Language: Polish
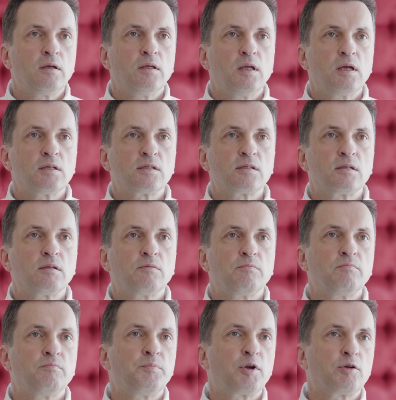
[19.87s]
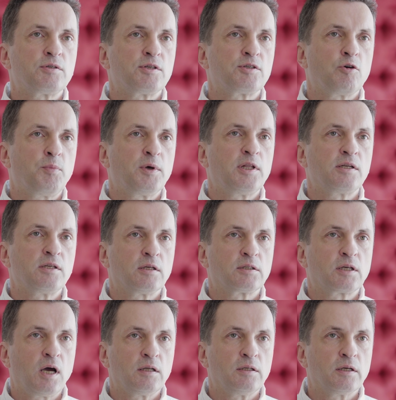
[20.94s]
jest proces opadania
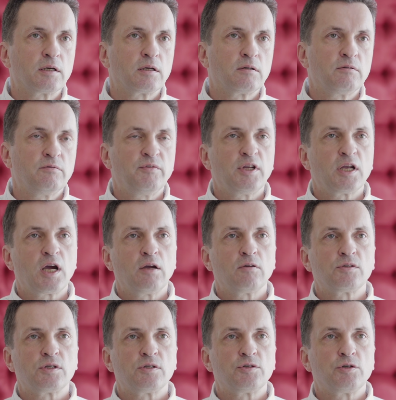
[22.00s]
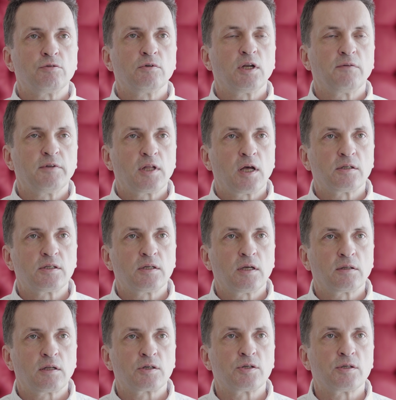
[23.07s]
tkanek, wynikający z sił grawitacji,
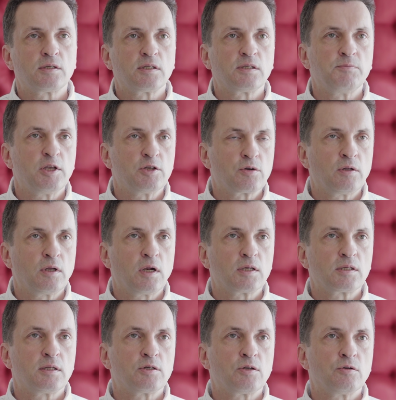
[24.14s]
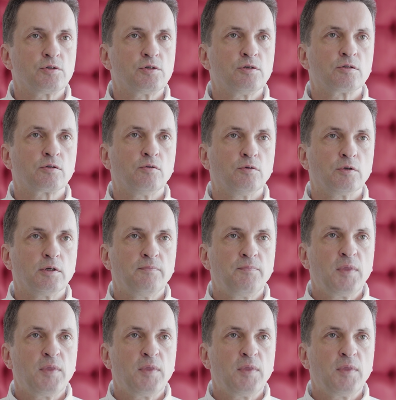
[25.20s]
a także ze zmniejszonej elastyczności skóry.